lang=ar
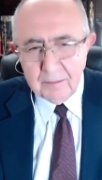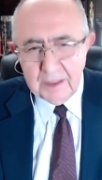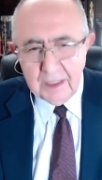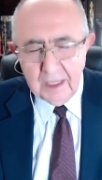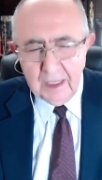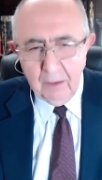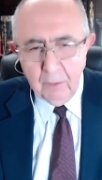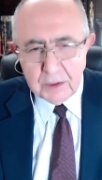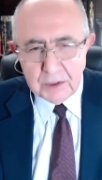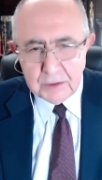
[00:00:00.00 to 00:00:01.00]

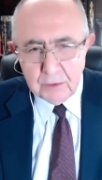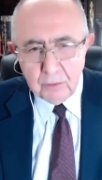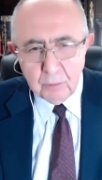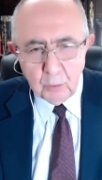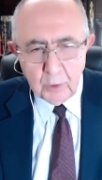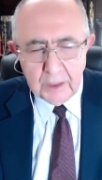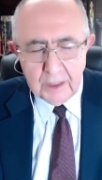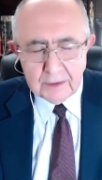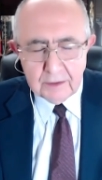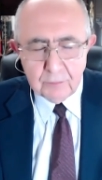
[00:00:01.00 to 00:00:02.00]
بالحواجز الجمركية
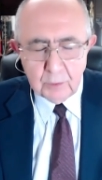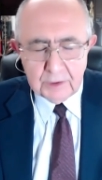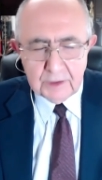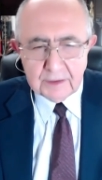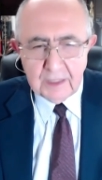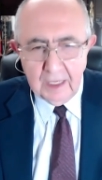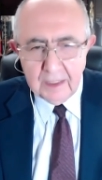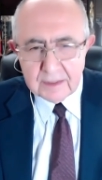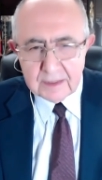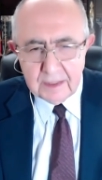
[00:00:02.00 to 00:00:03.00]
التي فرضت على
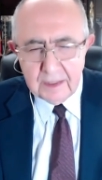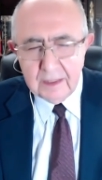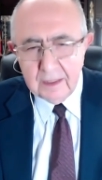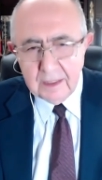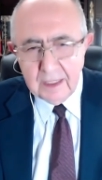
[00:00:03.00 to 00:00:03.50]
الصين